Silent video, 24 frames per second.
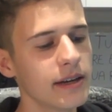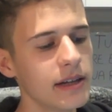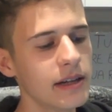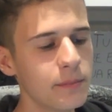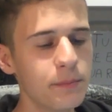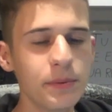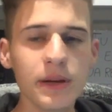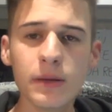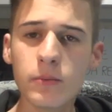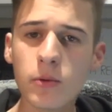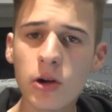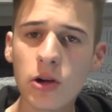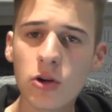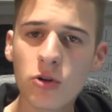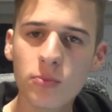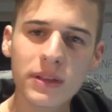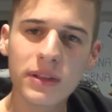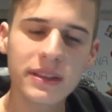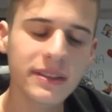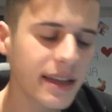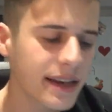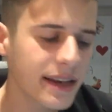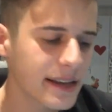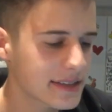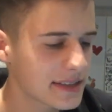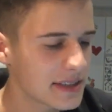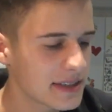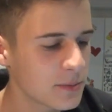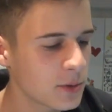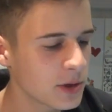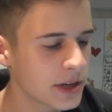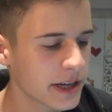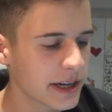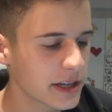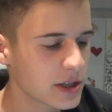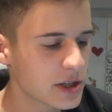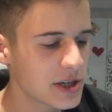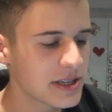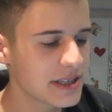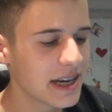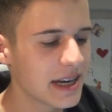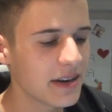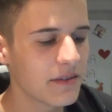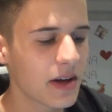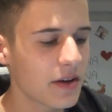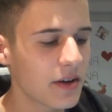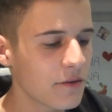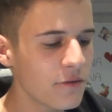Il primo a commentare è Simone che ci
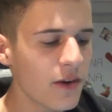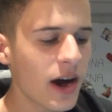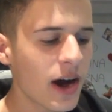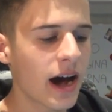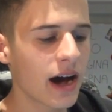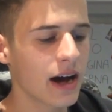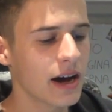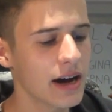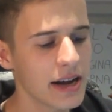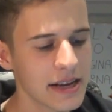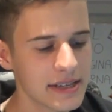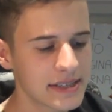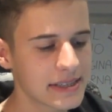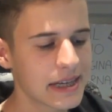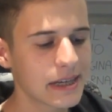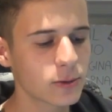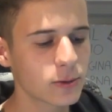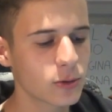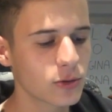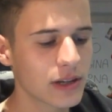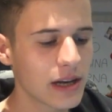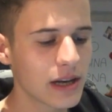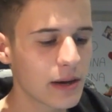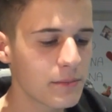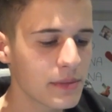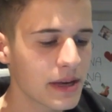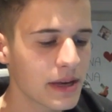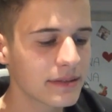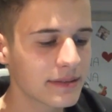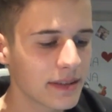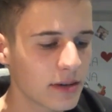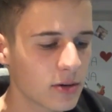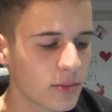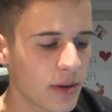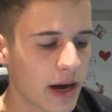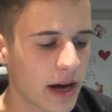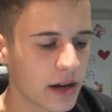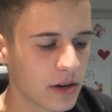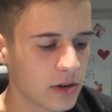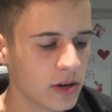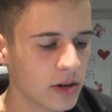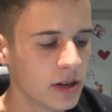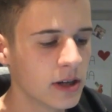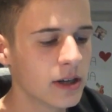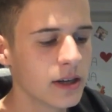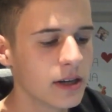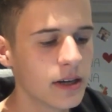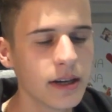scrive va, è saturo dell'ambiente
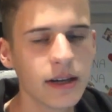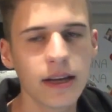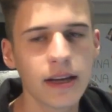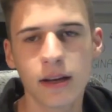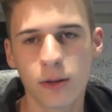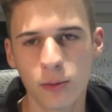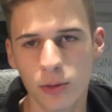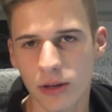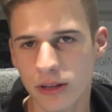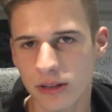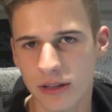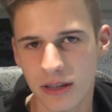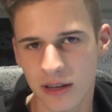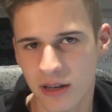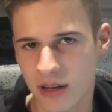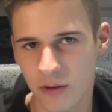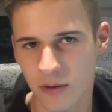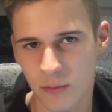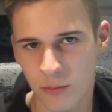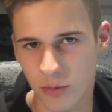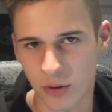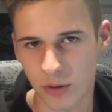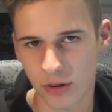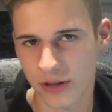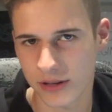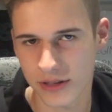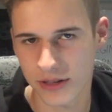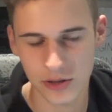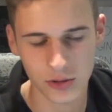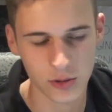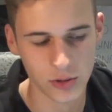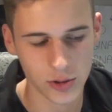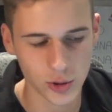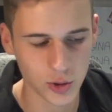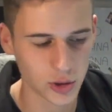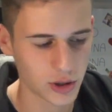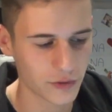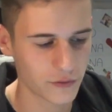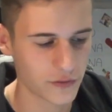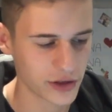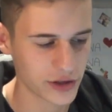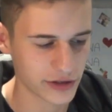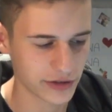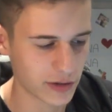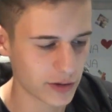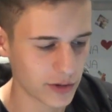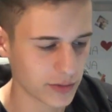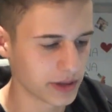romano. E quindi che è un po' il discorso che
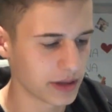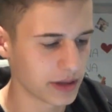facevamo